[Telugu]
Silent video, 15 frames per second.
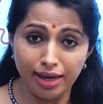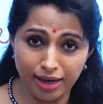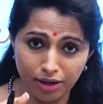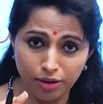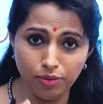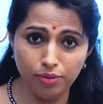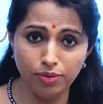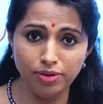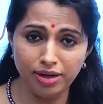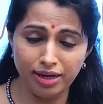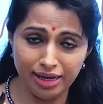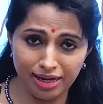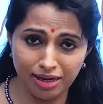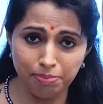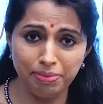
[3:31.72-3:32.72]
ఎగ్ ఉన్న
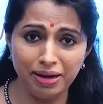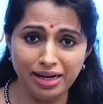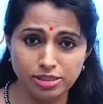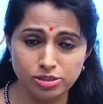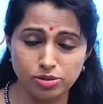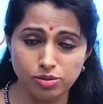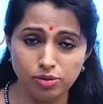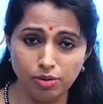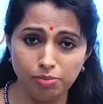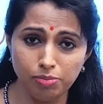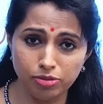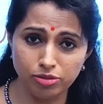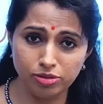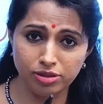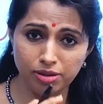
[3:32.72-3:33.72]
ఎగ్ బ్యాగ్స్లో
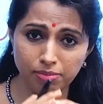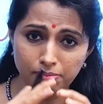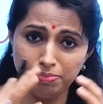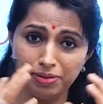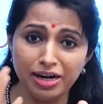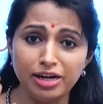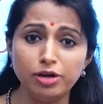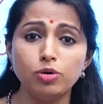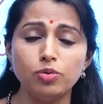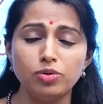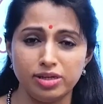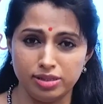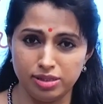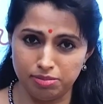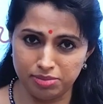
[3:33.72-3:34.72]
మొత్తం బ్లడ్
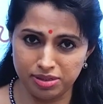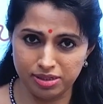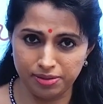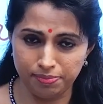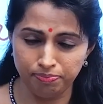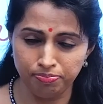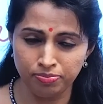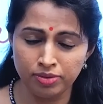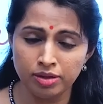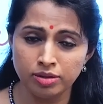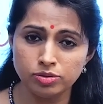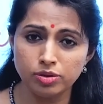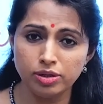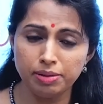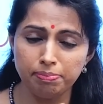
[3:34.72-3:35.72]
ఉంటుంది అనమాట
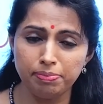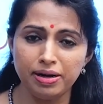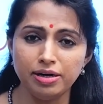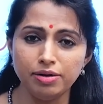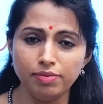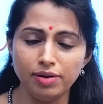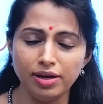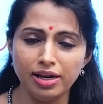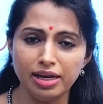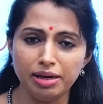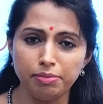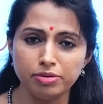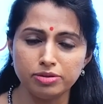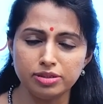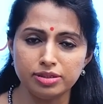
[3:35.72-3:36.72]
సో ఈ బ్లడ్ వల్ల
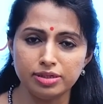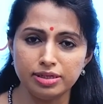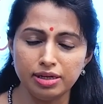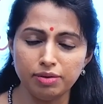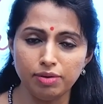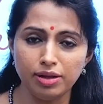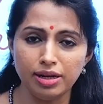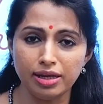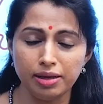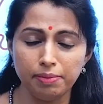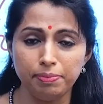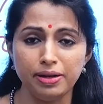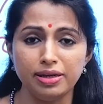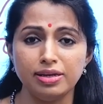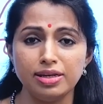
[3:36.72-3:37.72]
ఏమవుతుందంటే వాళ్ళకి
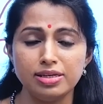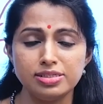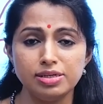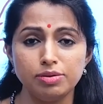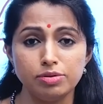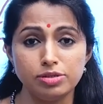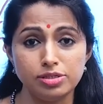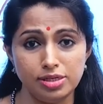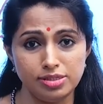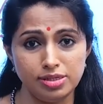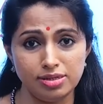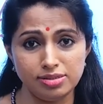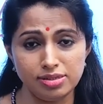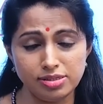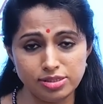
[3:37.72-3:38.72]
ప్రెగ్నెన్సీ వచ్చే
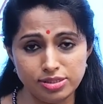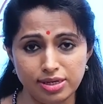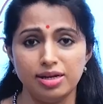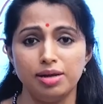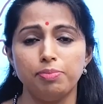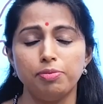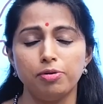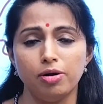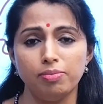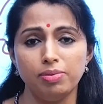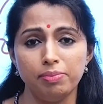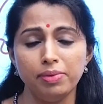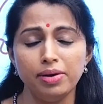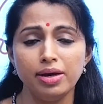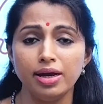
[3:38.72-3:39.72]
ఛాన్సెస్ చాలా
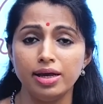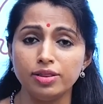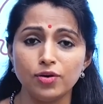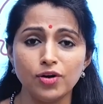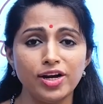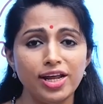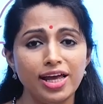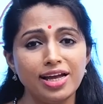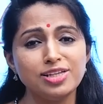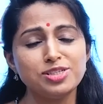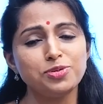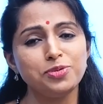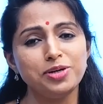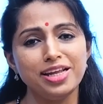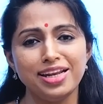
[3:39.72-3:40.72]
ప్రాబ్లం ఎందుకంటే
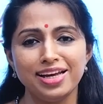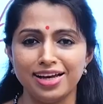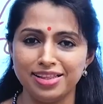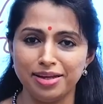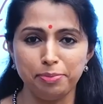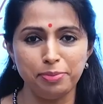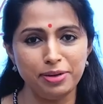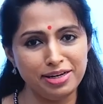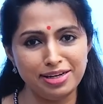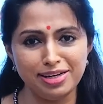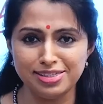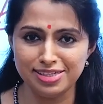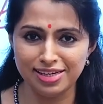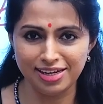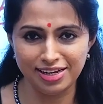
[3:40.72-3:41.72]
ఎగ్స్ ఉంటేనే కదా
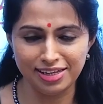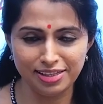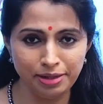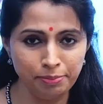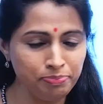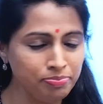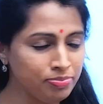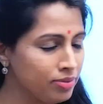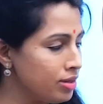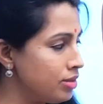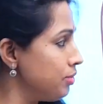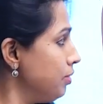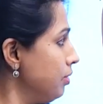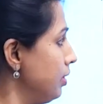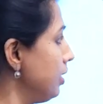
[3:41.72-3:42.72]
ప్రెగ్నెన్సీ అయ్యేది
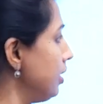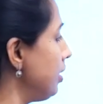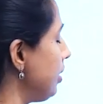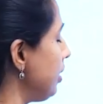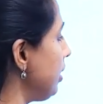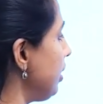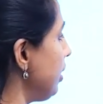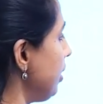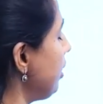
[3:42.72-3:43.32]
సో ఈ